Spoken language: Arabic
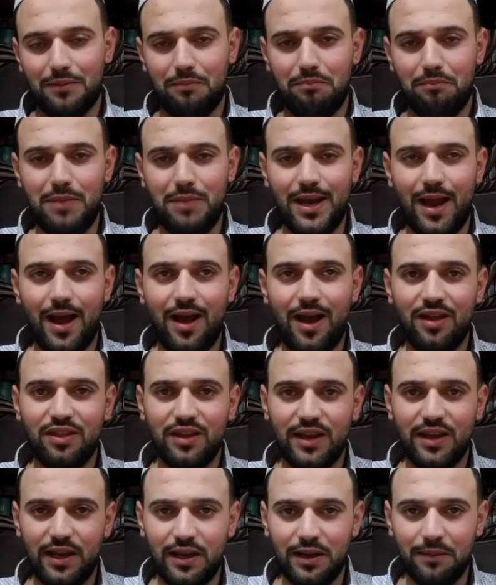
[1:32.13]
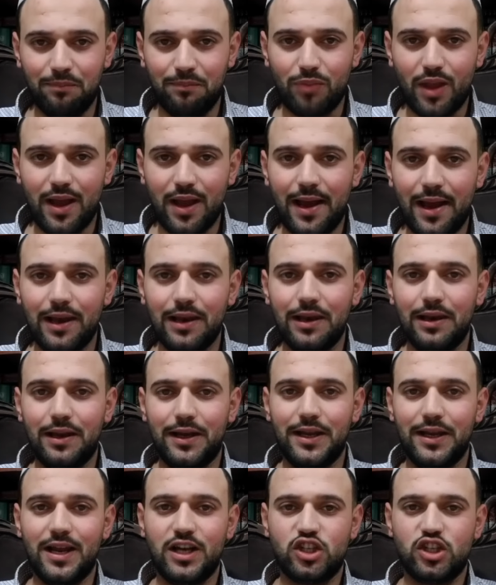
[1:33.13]
من هذه
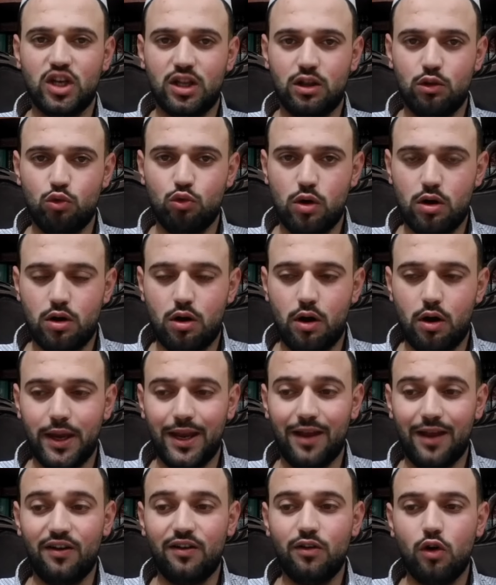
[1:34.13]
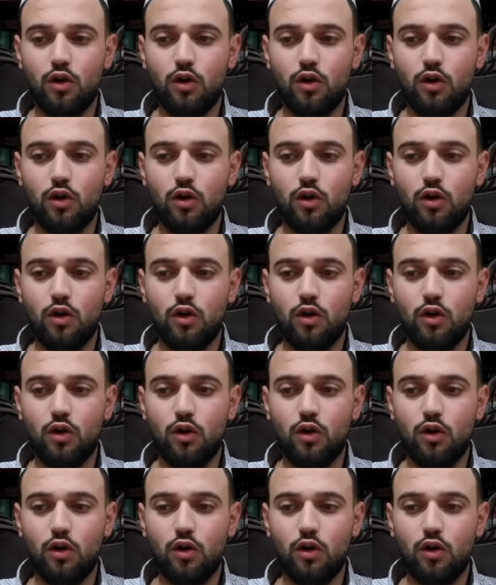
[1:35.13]
العلاجات الوقائية